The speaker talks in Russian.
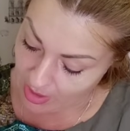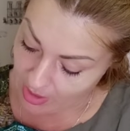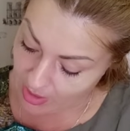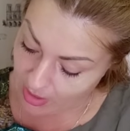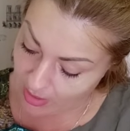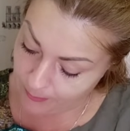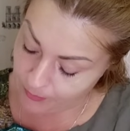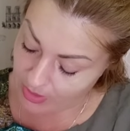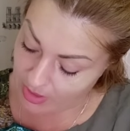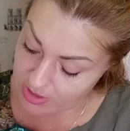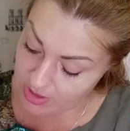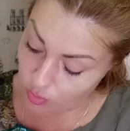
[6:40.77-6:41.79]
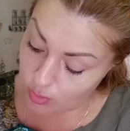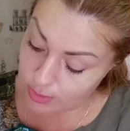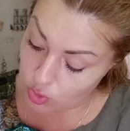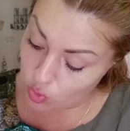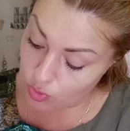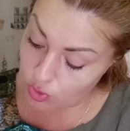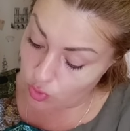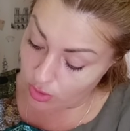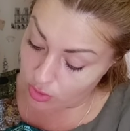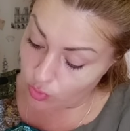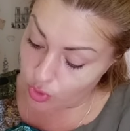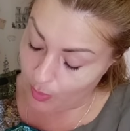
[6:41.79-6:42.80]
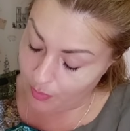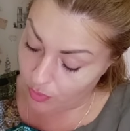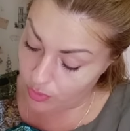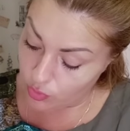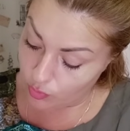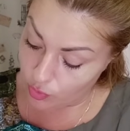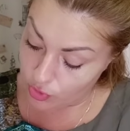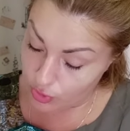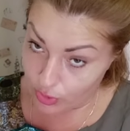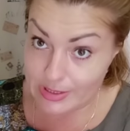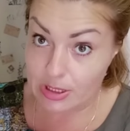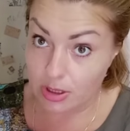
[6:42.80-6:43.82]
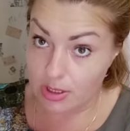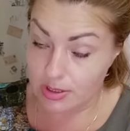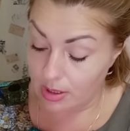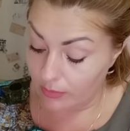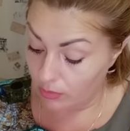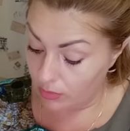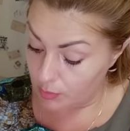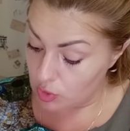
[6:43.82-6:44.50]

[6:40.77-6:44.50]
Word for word: А, артикул 140, тоже по поиску можете, на ссылке оставлю вам.